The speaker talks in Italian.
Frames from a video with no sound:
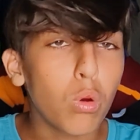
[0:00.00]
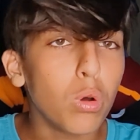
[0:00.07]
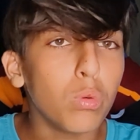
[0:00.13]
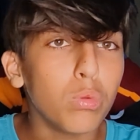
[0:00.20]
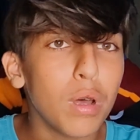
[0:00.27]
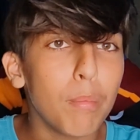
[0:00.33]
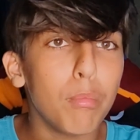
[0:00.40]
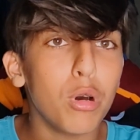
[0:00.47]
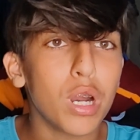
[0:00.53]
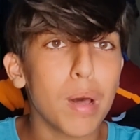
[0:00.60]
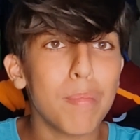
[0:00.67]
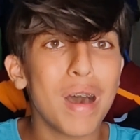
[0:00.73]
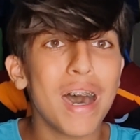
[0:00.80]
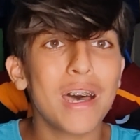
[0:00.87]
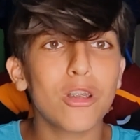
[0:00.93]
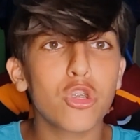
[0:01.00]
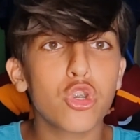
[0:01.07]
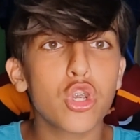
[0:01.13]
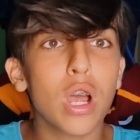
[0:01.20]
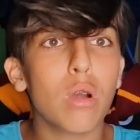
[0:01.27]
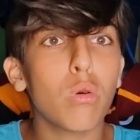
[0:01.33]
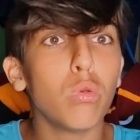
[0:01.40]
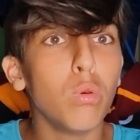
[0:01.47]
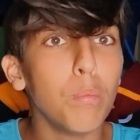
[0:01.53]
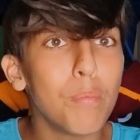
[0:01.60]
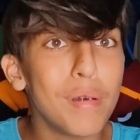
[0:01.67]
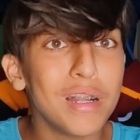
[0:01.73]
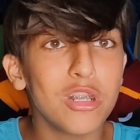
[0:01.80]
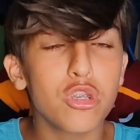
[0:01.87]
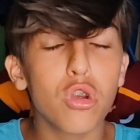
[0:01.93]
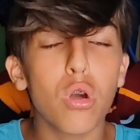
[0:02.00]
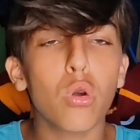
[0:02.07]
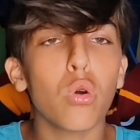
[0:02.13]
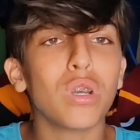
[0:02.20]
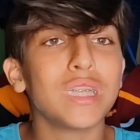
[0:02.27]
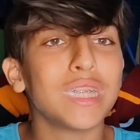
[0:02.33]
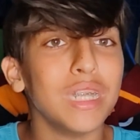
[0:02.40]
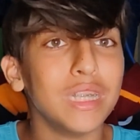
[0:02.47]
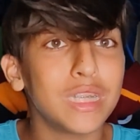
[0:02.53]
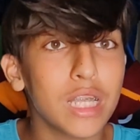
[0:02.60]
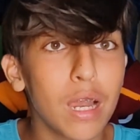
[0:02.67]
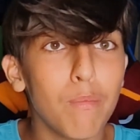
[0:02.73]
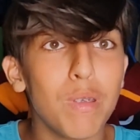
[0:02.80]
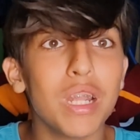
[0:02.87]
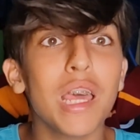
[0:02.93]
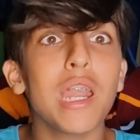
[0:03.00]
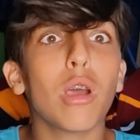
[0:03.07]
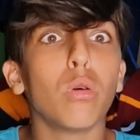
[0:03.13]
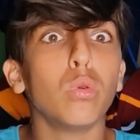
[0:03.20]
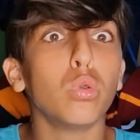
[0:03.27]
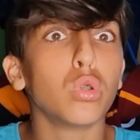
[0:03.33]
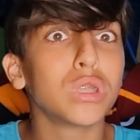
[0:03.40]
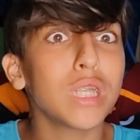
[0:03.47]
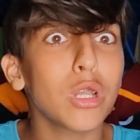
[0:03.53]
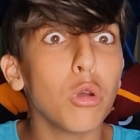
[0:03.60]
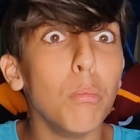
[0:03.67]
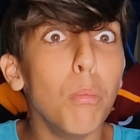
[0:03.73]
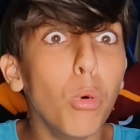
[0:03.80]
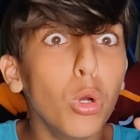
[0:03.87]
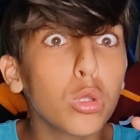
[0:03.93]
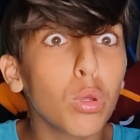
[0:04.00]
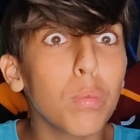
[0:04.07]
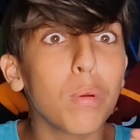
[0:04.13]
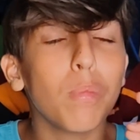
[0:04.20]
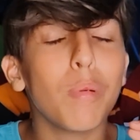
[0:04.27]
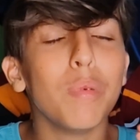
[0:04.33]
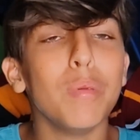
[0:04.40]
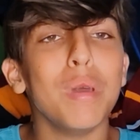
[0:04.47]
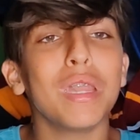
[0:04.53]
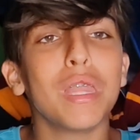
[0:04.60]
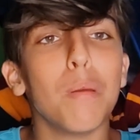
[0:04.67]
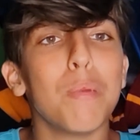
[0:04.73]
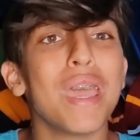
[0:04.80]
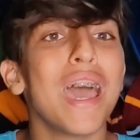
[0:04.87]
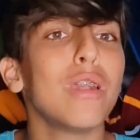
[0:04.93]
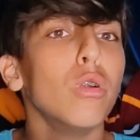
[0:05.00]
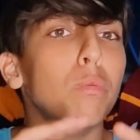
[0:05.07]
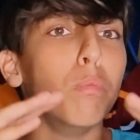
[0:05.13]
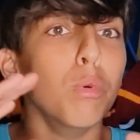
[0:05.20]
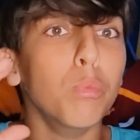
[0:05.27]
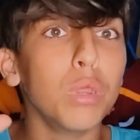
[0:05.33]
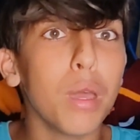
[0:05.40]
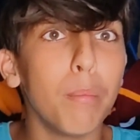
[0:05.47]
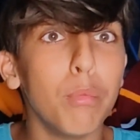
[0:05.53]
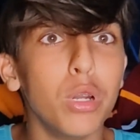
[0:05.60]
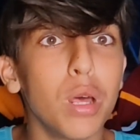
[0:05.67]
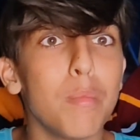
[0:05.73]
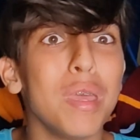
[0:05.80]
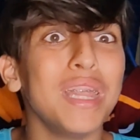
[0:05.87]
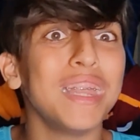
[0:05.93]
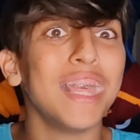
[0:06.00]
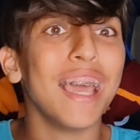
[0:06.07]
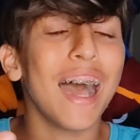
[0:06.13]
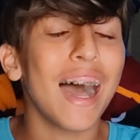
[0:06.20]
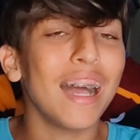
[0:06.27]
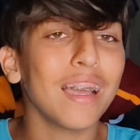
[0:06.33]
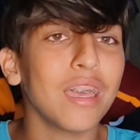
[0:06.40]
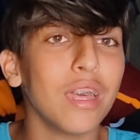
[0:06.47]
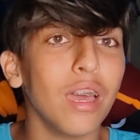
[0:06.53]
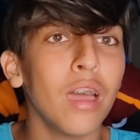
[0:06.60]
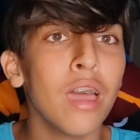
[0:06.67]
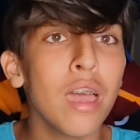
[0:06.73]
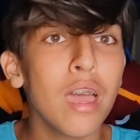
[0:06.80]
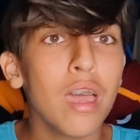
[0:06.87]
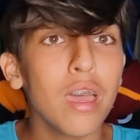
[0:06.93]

con una buona marcia, con un bel gioco che si inizierà a vedere, con uno stadio molto probabilmente pieno, il boom di abbonamenti anche